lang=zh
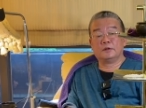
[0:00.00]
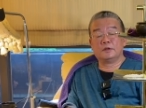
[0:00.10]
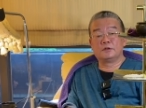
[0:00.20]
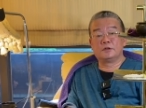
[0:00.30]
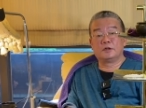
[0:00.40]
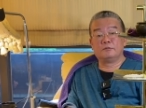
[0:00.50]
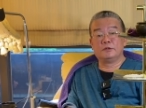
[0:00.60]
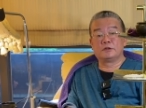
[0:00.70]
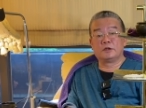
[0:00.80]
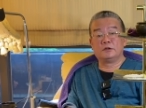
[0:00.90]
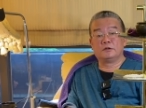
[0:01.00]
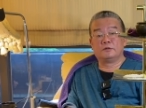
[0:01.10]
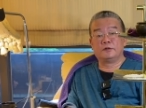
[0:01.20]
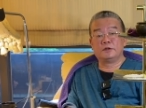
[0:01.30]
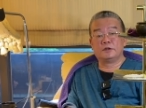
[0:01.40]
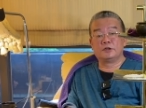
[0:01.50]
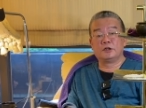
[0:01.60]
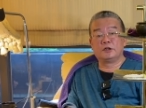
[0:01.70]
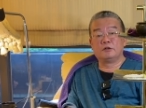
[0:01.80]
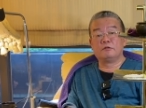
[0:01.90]
金刚密三有分成界
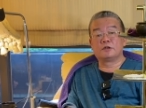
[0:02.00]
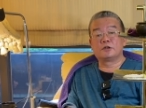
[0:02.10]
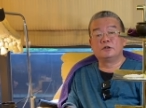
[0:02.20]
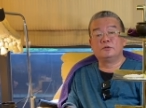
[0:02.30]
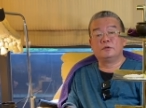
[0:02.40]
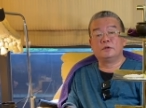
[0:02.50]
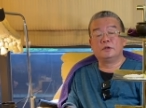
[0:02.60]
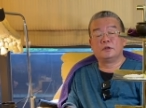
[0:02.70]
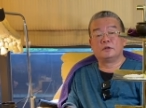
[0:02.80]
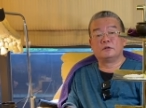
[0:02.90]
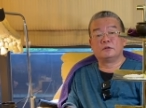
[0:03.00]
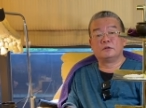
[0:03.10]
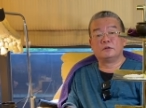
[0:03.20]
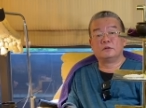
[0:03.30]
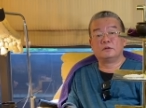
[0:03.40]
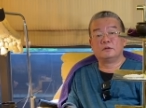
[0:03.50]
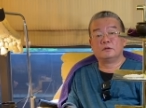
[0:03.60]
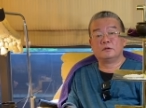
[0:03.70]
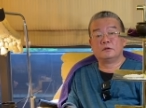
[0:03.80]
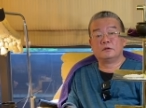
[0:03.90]
定为生与义了哈。
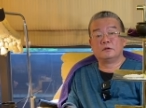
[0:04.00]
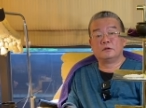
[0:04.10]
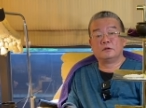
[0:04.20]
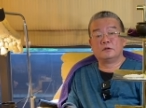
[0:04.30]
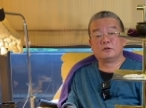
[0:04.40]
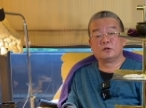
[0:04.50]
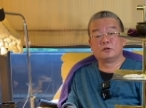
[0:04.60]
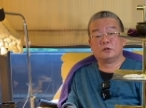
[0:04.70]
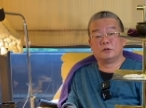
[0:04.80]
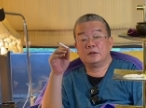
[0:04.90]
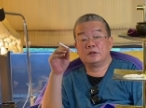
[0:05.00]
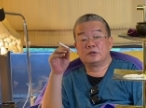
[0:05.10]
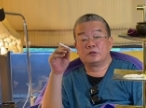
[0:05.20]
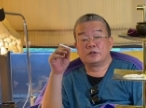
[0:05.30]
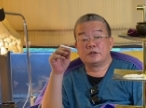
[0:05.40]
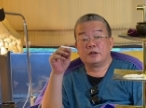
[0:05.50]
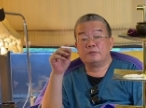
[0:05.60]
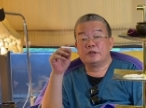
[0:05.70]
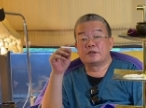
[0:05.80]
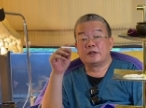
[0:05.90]
周总修金刚
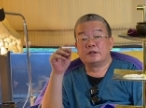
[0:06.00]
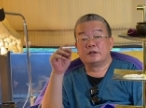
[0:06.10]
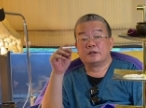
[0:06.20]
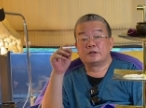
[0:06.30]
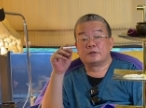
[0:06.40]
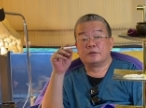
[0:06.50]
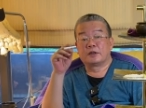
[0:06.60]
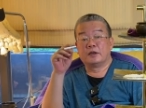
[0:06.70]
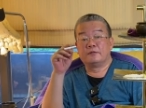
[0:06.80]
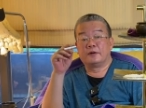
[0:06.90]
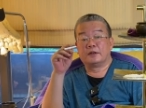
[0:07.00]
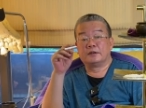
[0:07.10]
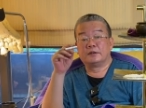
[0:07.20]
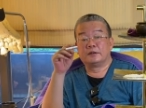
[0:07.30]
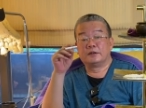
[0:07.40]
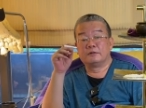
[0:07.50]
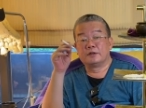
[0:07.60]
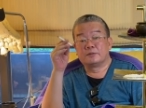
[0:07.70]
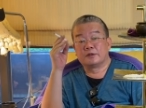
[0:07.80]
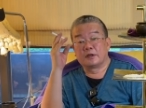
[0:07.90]
密三的怎么给法了？你会
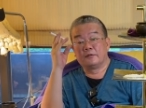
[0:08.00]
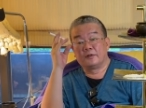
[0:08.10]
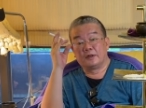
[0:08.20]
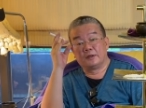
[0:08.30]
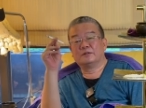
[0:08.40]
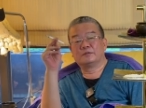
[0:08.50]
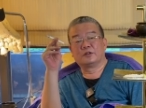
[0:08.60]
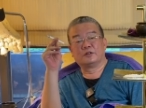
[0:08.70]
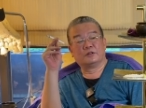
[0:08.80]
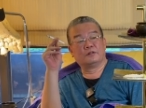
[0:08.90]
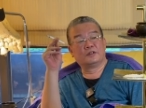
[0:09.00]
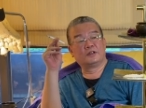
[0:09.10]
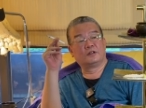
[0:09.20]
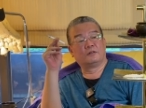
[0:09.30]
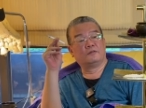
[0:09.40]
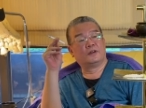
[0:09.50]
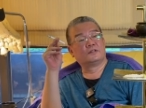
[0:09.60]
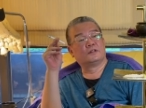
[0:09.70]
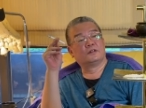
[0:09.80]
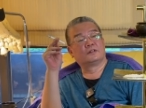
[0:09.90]
怎么给法？周总，你会现在突然发
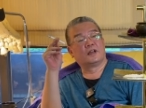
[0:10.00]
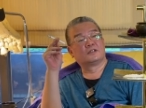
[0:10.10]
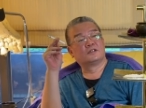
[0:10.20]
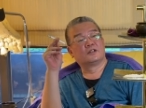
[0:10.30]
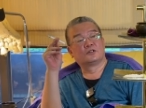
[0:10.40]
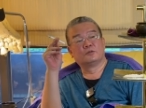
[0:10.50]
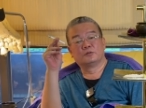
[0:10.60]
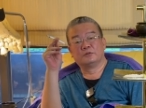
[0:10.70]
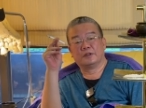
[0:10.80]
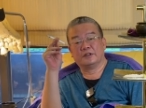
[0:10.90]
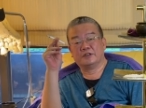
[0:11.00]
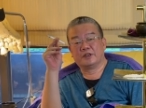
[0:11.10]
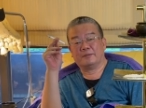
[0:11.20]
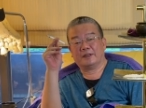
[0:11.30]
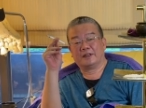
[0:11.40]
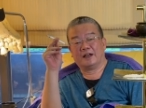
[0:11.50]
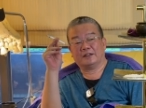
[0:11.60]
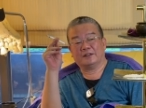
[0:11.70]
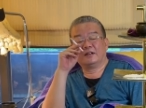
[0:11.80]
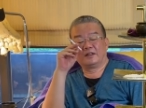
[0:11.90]
觉哈，打字的速度呢影响蛮大的。
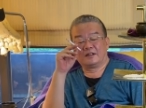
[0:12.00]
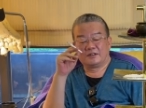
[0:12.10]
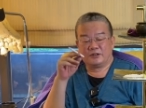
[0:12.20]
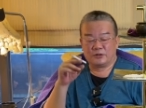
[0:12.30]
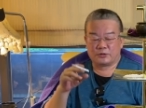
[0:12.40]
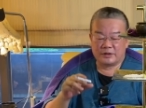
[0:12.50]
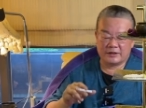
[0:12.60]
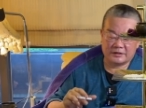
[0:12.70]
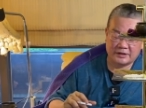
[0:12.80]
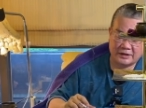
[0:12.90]
打字也就算了，真